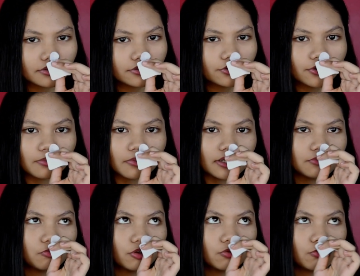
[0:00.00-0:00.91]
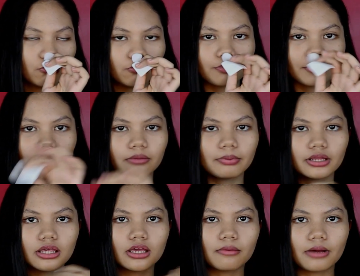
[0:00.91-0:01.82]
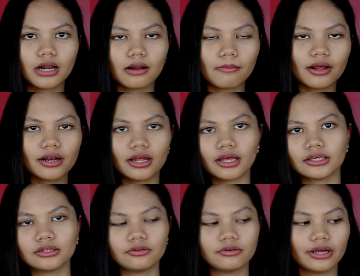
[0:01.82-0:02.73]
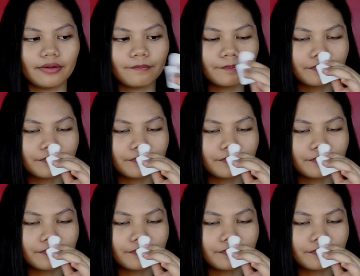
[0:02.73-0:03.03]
lucu banget buat pergi-pergi kemana-mana gitu ya